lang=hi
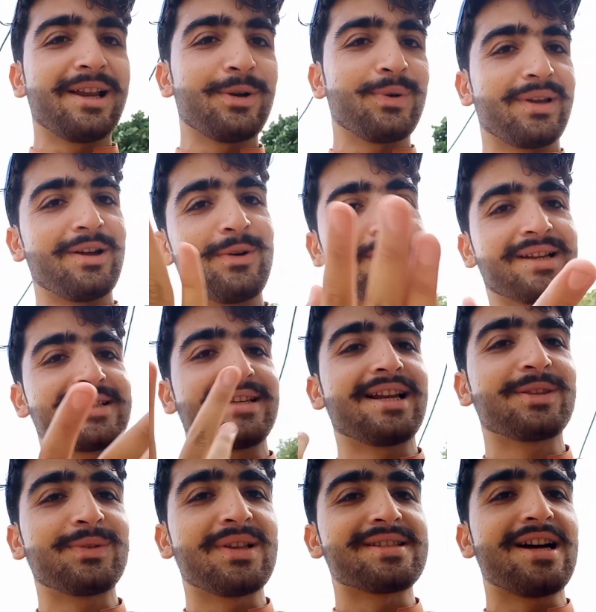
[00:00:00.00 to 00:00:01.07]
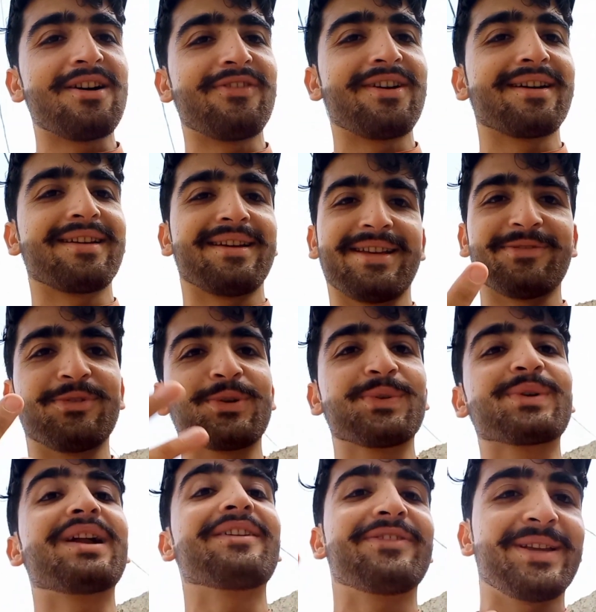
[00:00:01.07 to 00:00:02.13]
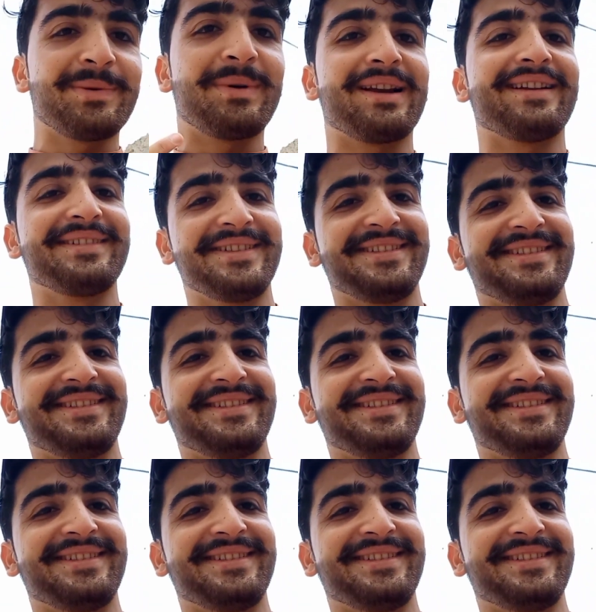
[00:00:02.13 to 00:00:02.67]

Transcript: ब्लर हो गया उनका चेहरा थोड़ा साफ आ गया ये फोटोग्राफी हमारा